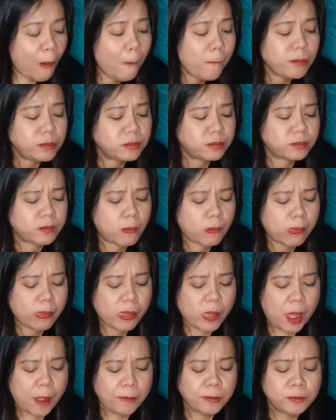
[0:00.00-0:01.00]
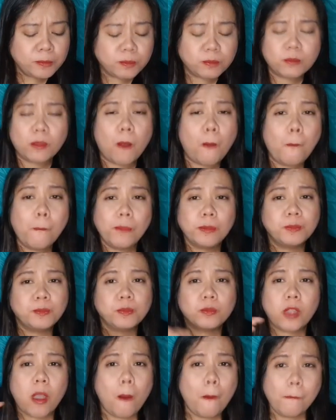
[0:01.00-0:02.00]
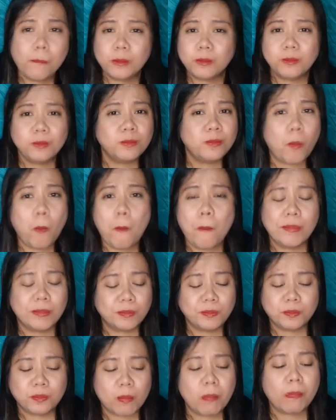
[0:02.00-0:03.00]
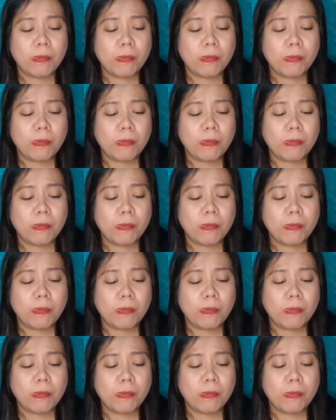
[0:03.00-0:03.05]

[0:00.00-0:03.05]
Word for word: Mmm. Mmm. Mmm. Mmm. Mmm. Mmm.